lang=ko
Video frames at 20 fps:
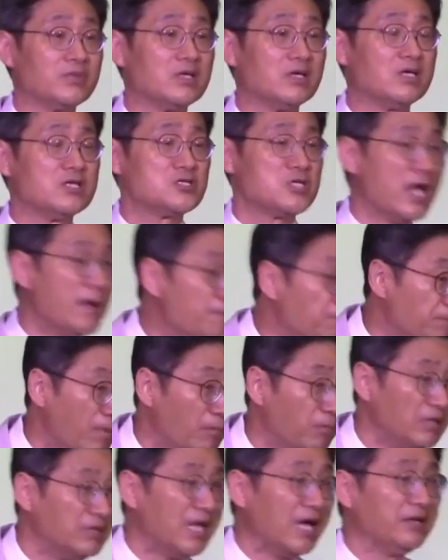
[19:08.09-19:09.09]

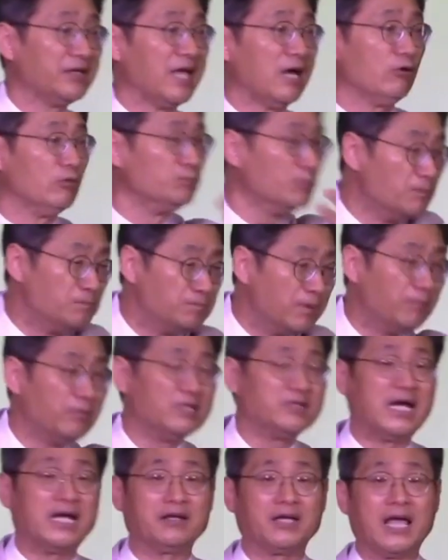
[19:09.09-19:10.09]
셈법을 다르게 하고 문법을
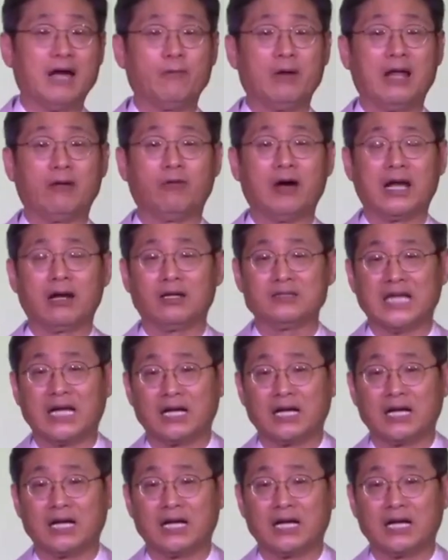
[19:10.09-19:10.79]
다르게 하라고